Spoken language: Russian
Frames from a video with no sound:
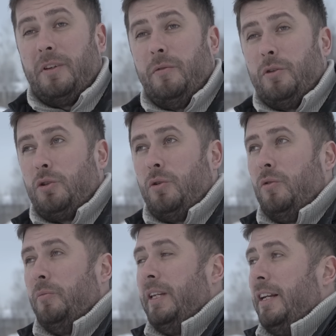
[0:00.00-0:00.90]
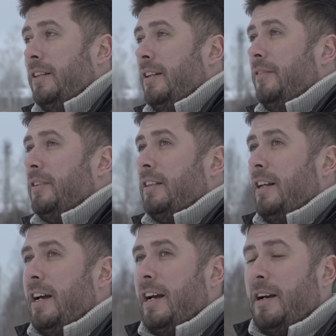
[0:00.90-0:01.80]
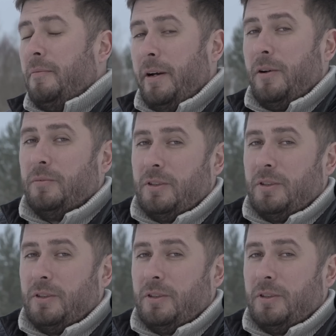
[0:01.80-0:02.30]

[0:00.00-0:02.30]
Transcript: того, что у меня недавно на моем